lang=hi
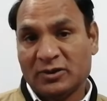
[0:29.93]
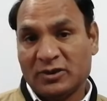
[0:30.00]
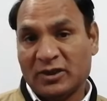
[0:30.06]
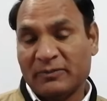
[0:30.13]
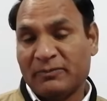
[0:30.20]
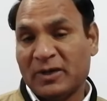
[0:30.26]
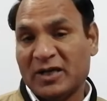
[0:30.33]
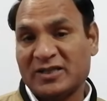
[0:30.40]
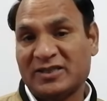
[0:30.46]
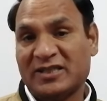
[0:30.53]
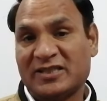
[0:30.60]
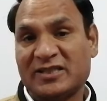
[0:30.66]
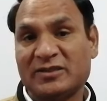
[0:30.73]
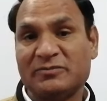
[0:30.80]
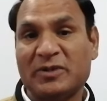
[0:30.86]
या बाज़
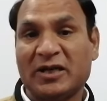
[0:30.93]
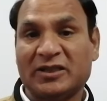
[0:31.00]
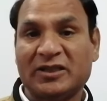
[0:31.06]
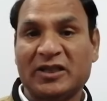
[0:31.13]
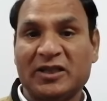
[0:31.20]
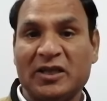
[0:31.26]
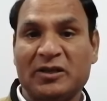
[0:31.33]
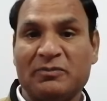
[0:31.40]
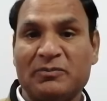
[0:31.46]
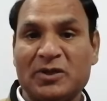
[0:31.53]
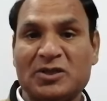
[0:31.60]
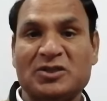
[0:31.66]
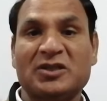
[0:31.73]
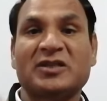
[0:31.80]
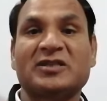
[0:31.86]
केसेस में आता है कि एक
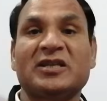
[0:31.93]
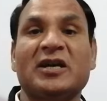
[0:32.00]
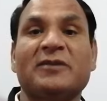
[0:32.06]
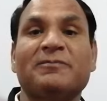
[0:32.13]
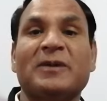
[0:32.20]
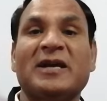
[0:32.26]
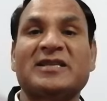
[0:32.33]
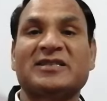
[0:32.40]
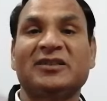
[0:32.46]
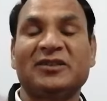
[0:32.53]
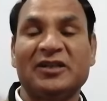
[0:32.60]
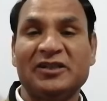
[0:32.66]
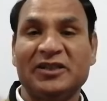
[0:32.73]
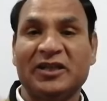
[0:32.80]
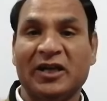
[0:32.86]
मिक्सचर से आप एसिड
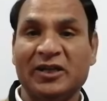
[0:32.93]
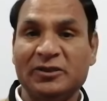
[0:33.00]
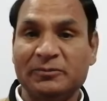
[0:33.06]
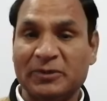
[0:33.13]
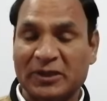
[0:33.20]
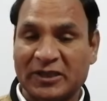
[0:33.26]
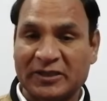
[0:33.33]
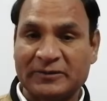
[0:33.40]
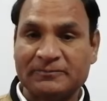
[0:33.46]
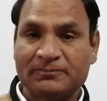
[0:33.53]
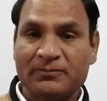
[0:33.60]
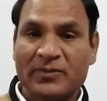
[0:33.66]
एल्डिहाइड बनाएं